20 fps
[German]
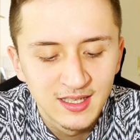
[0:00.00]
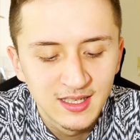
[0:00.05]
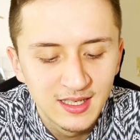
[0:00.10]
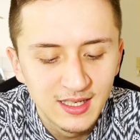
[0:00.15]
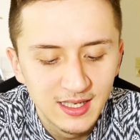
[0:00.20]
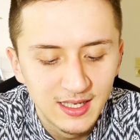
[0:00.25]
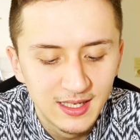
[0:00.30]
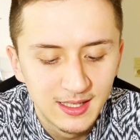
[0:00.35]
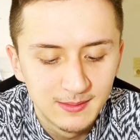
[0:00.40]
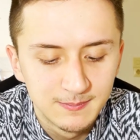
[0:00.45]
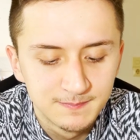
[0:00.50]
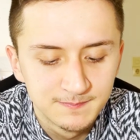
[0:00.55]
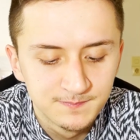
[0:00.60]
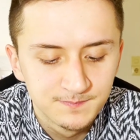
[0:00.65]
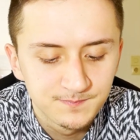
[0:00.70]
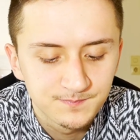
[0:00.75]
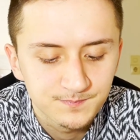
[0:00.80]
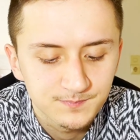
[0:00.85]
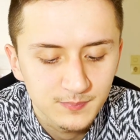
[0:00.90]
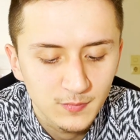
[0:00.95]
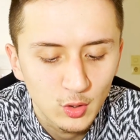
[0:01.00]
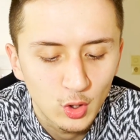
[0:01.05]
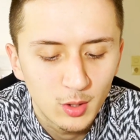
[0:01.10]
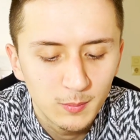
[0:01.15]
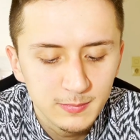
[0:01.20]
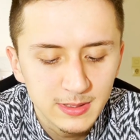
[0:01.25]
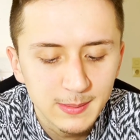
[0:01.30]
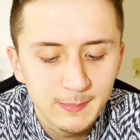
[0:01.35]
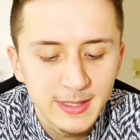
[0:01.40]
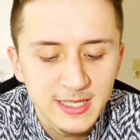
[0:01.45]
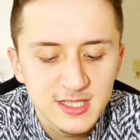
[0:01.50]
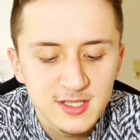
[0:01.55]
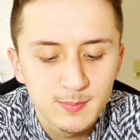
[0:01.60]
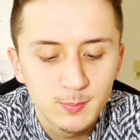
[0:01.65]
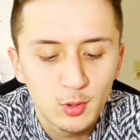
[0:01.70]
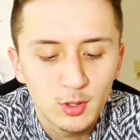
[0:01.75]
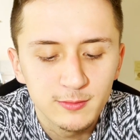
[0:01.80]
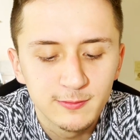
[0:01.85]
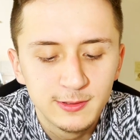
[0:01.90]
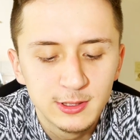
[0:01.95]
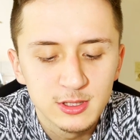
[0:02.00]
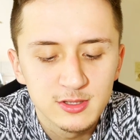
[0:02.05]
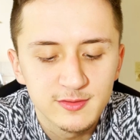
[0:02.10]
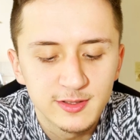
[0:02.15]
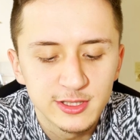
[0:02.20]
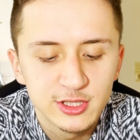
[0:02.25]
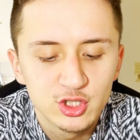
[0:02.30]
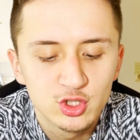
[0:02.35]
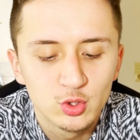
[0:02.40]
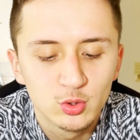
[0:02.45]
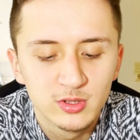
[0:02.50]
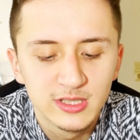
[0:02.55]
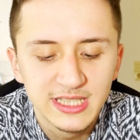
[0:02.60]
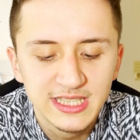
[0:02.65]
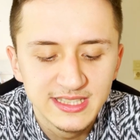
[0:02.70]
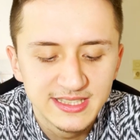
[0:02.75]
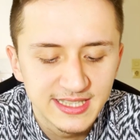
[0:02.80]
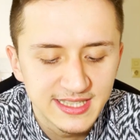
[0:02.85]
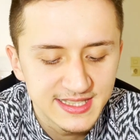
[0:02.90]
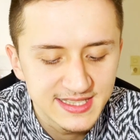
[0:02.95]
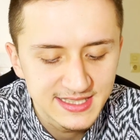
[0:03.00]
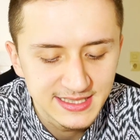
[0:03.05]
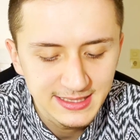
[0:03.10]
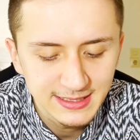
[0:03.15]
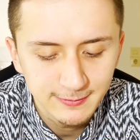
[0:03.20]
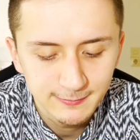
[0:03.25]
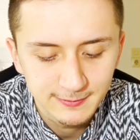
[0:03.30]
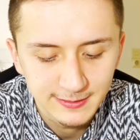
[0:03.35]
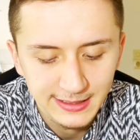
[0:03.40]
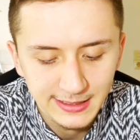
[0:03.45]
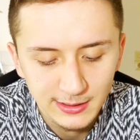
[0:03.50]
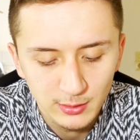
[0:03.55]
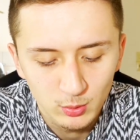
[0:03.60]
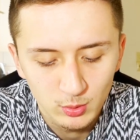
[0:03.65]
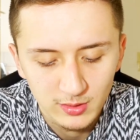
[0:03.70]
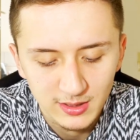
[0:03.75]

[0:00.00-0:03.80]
Ähm, Omnia Sport 24 Stunden Intensiv Deo.